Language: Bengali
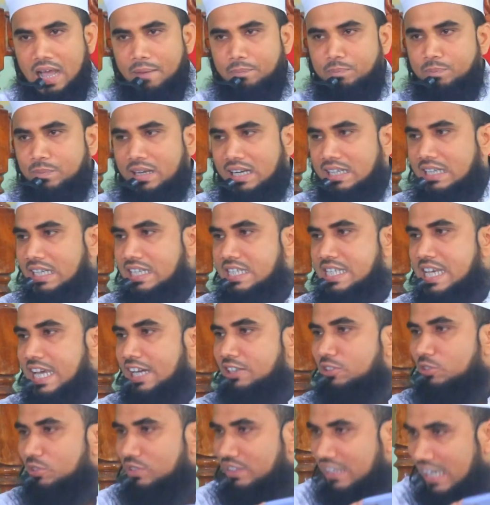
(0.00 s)
আপনাকে যে
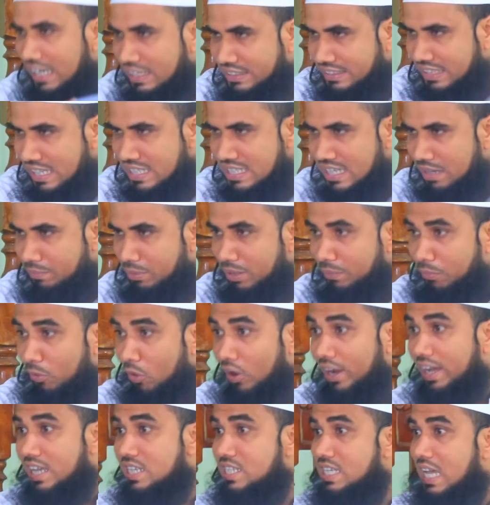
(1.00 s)
একটু দেখতে যাবে
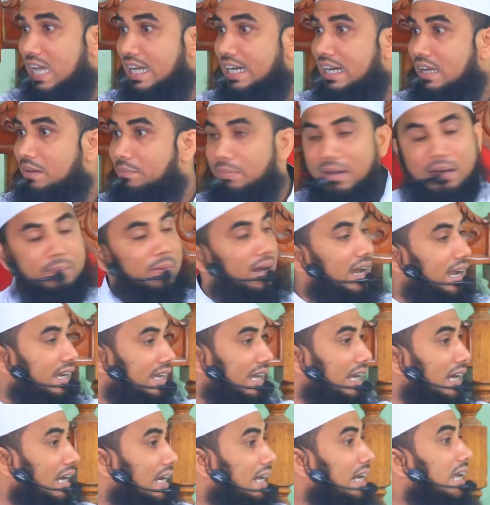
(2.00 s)
ভয়ে যায় না বাবা
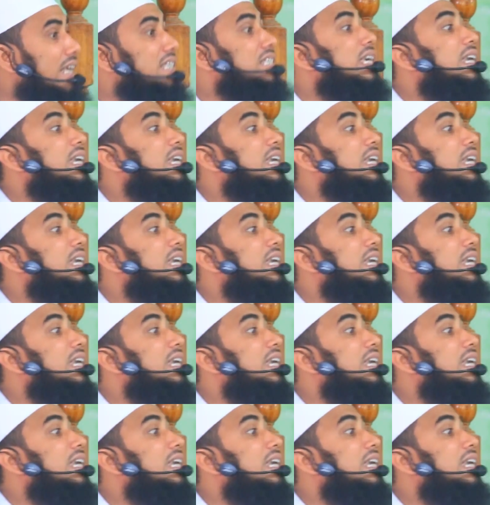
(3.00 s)
গেলে না